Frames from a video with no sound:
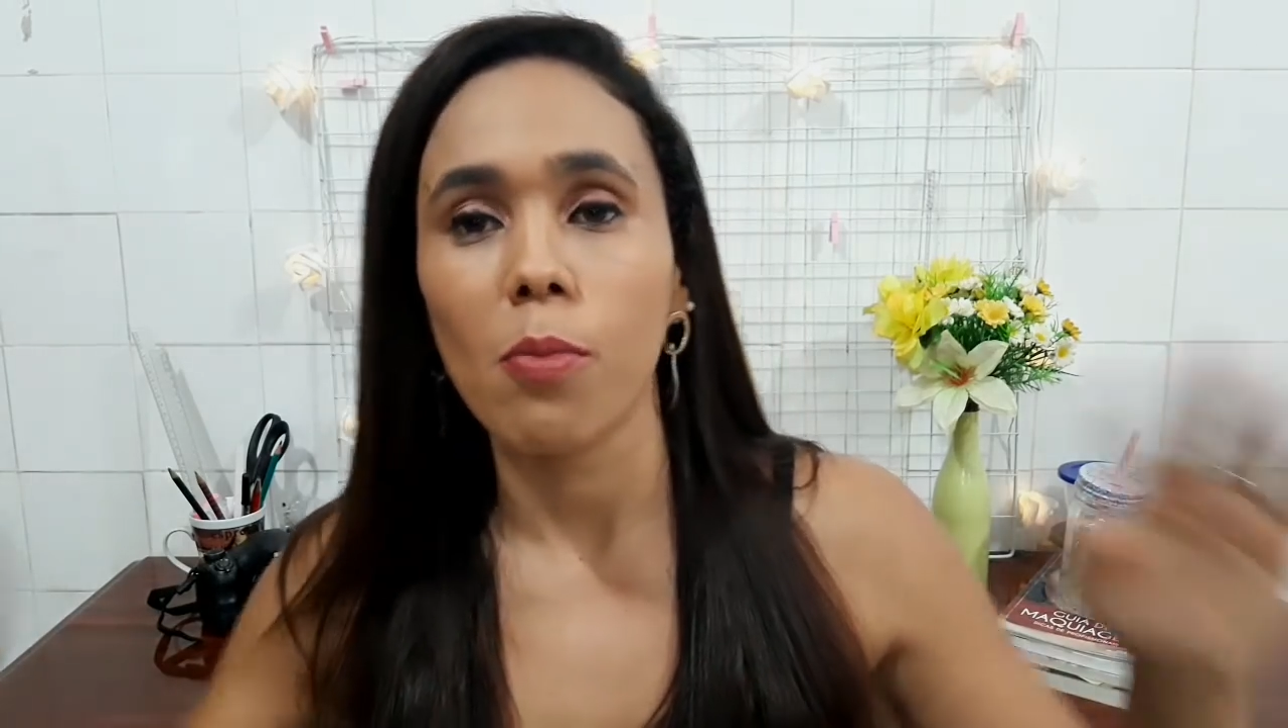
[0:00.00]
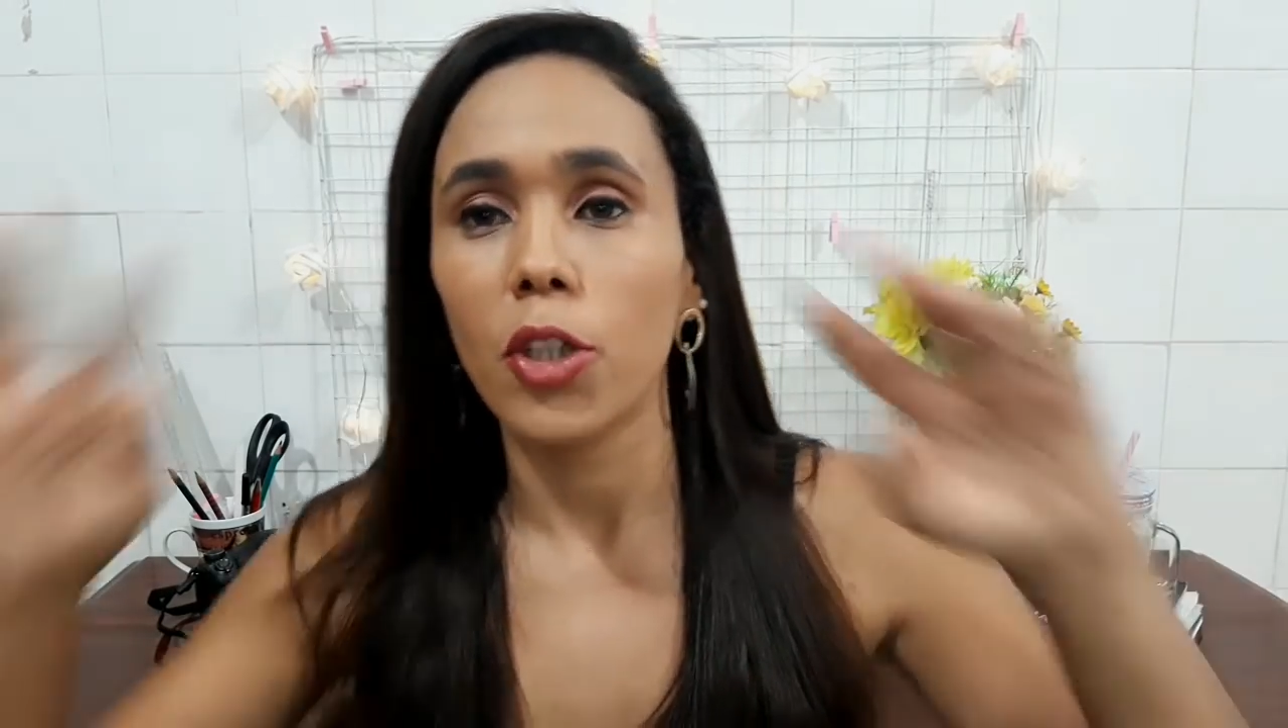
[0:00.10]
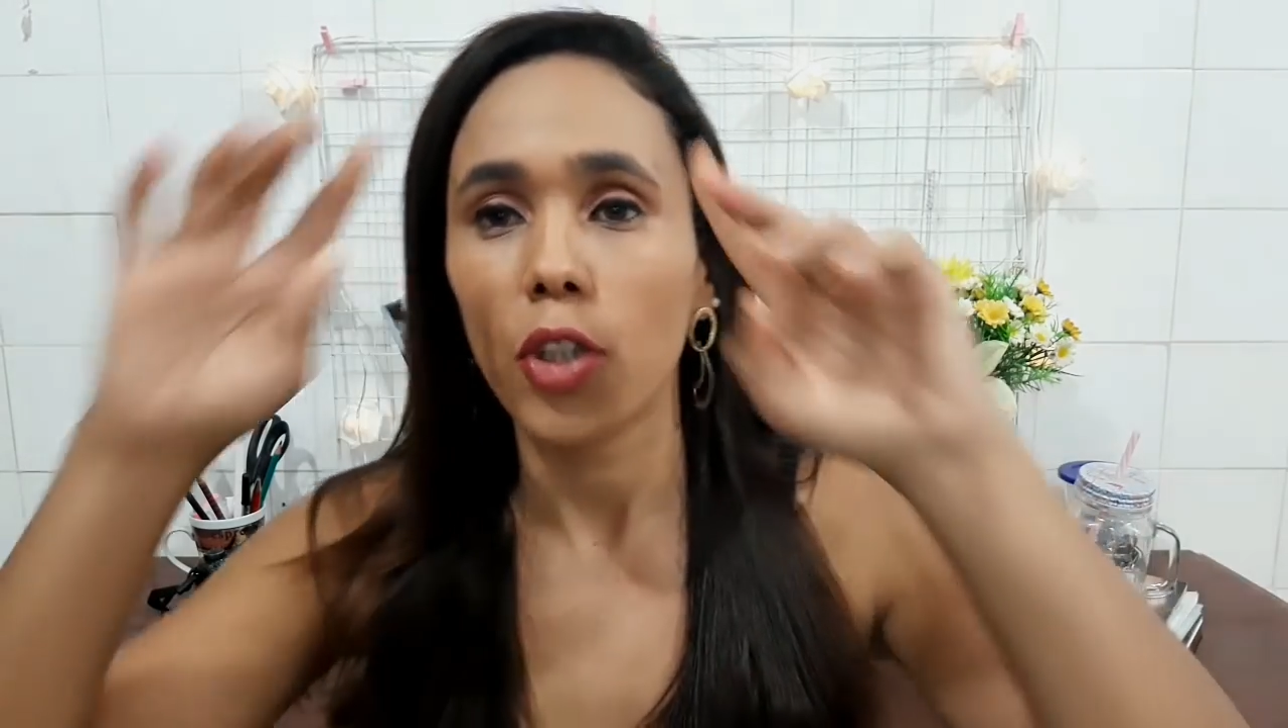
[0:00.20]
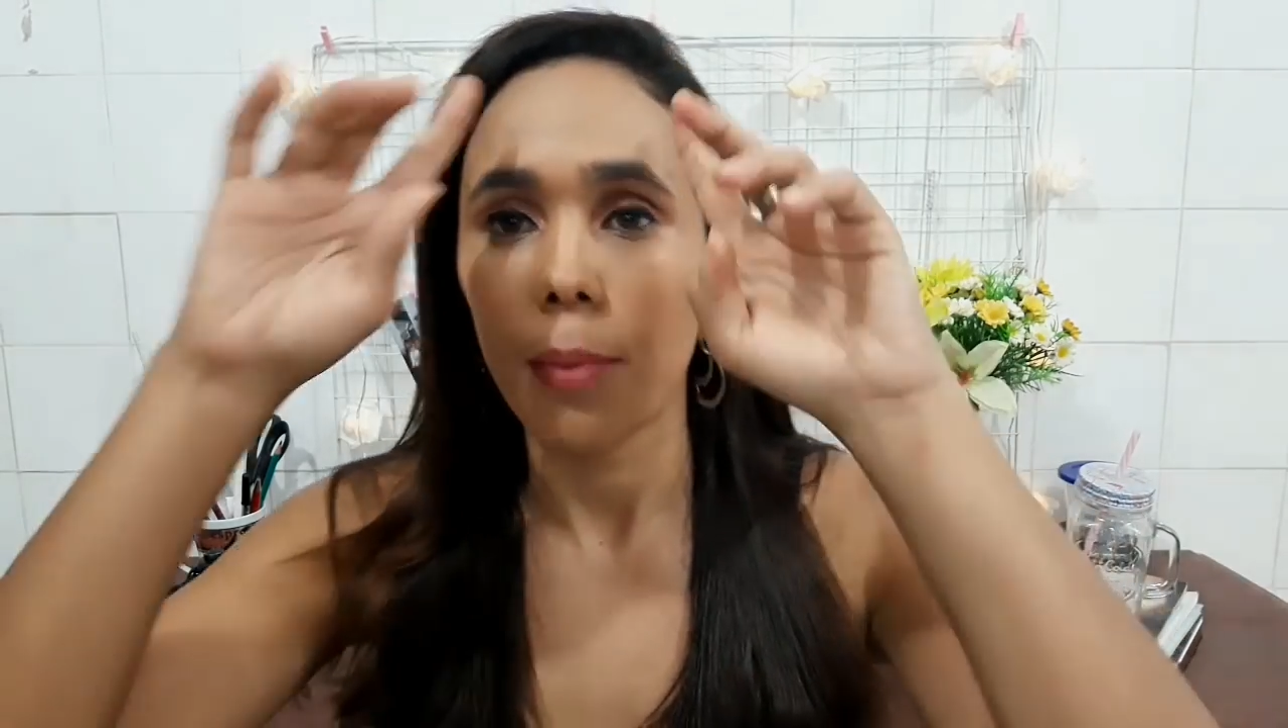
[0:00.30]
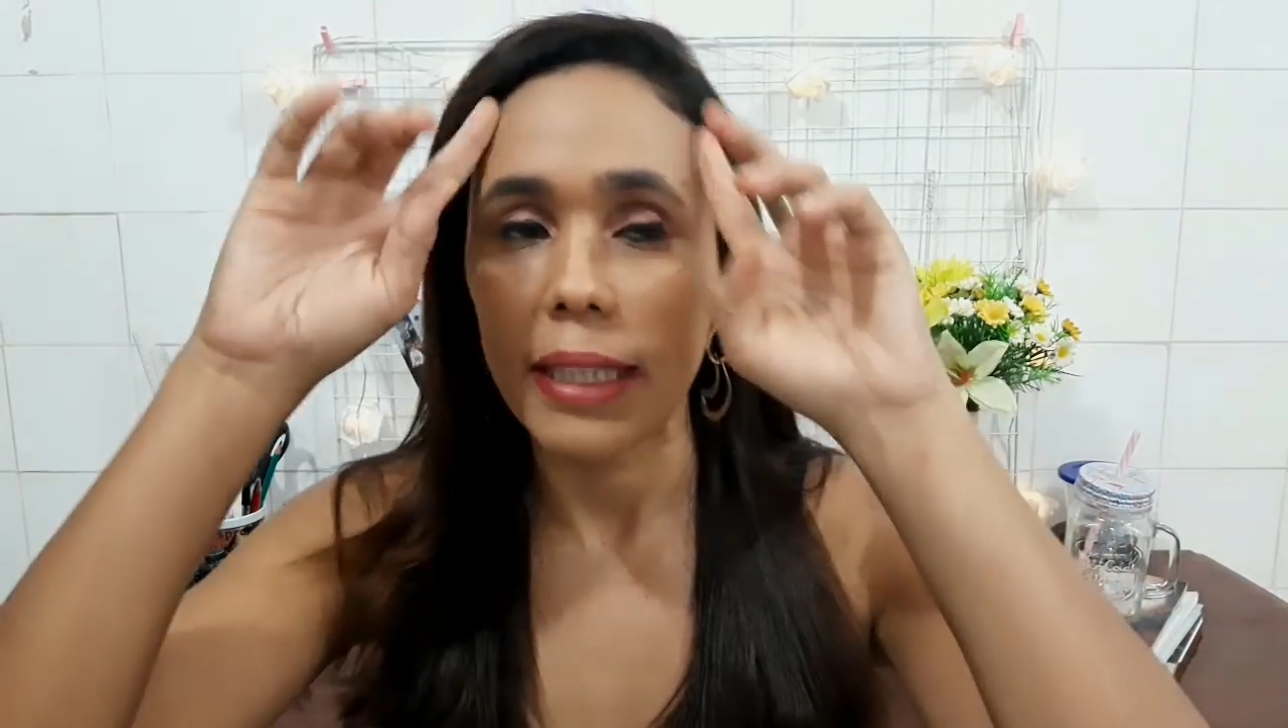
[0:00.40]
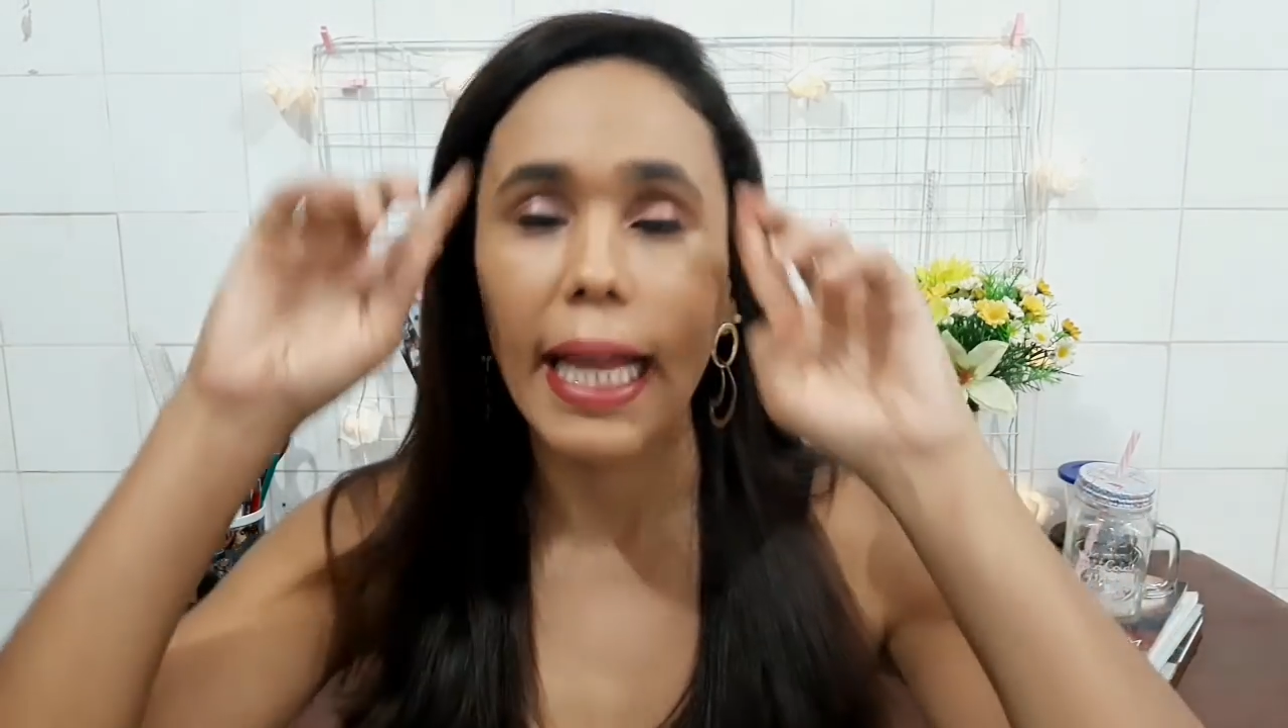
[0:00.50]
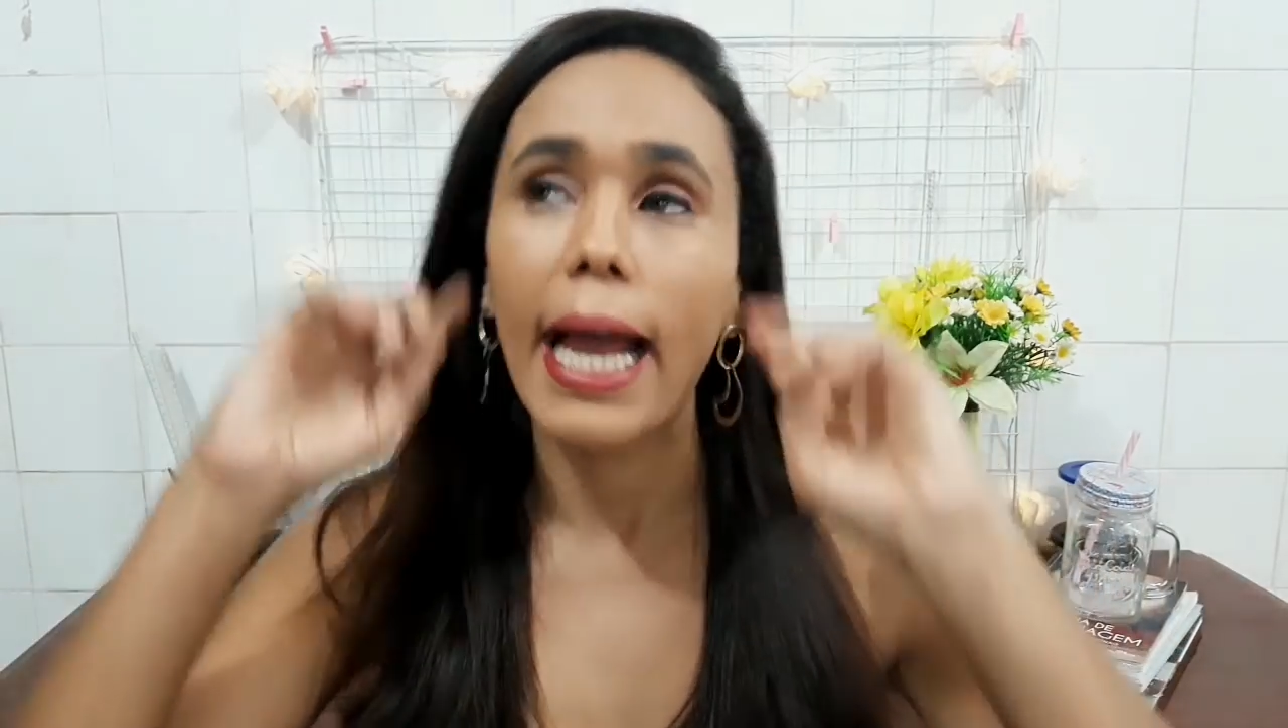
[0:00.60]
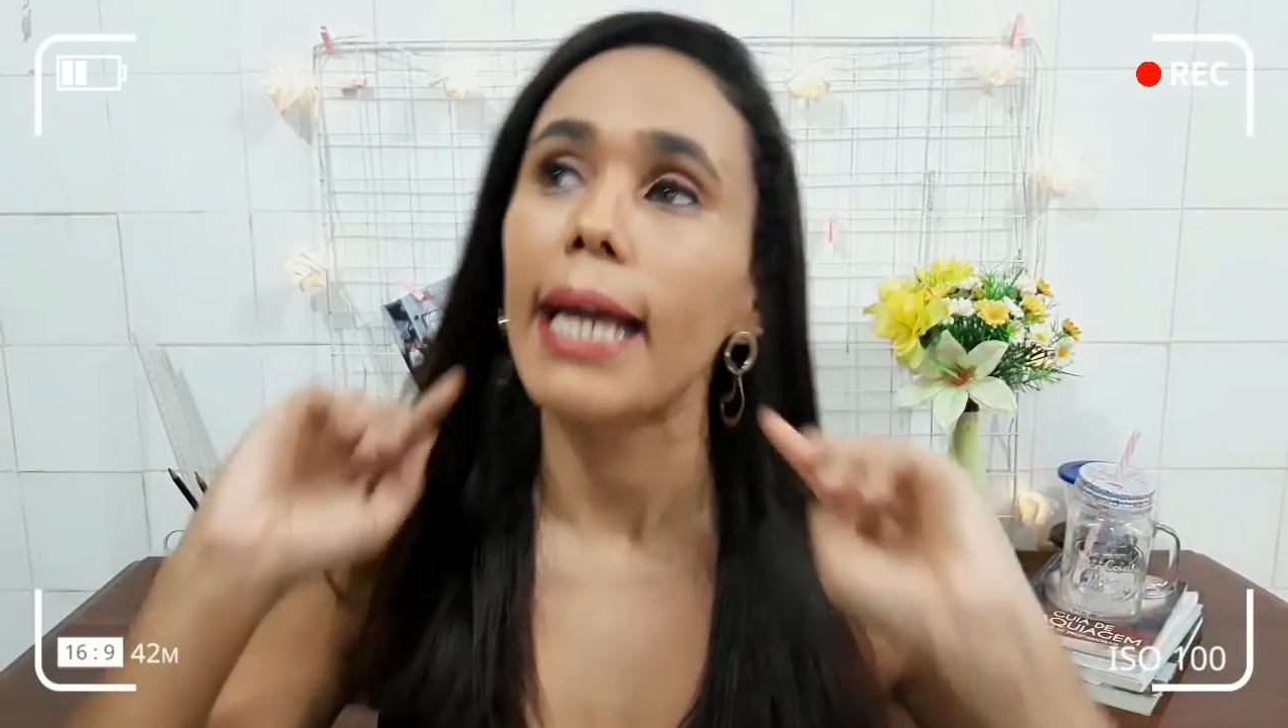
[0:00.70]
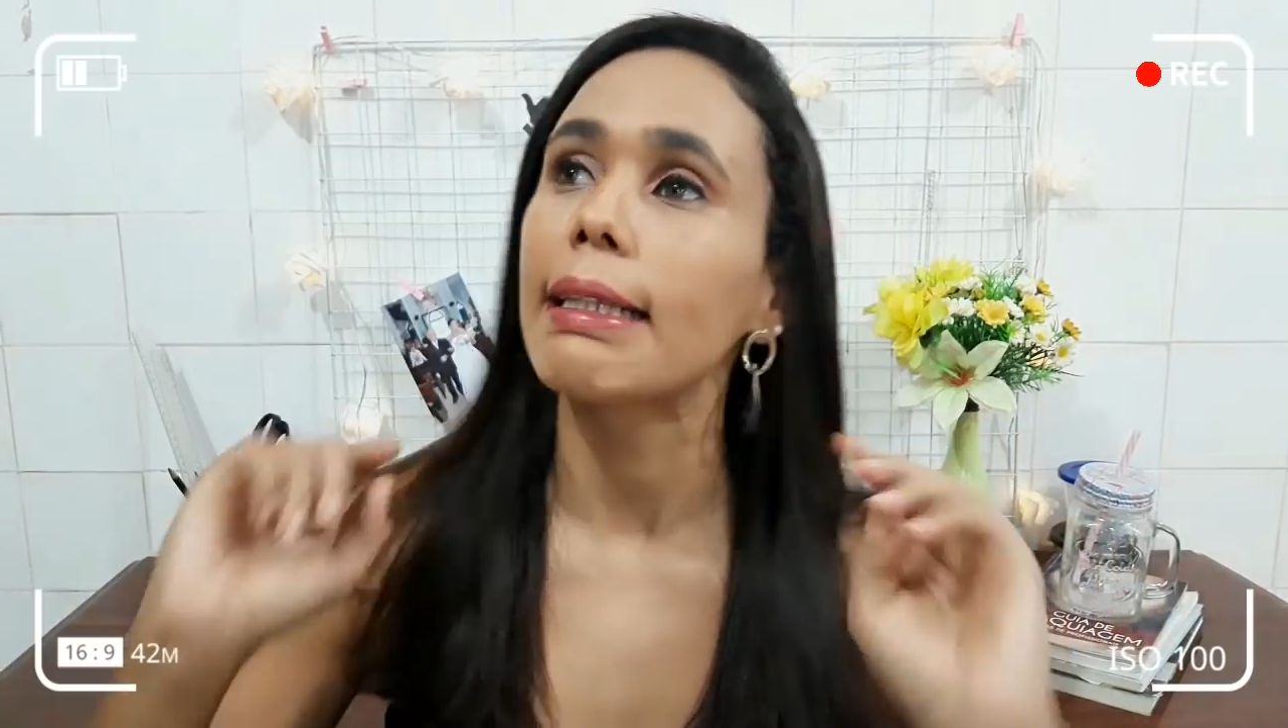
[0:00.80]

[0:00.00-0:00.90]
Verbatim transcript: podem comentar, ah,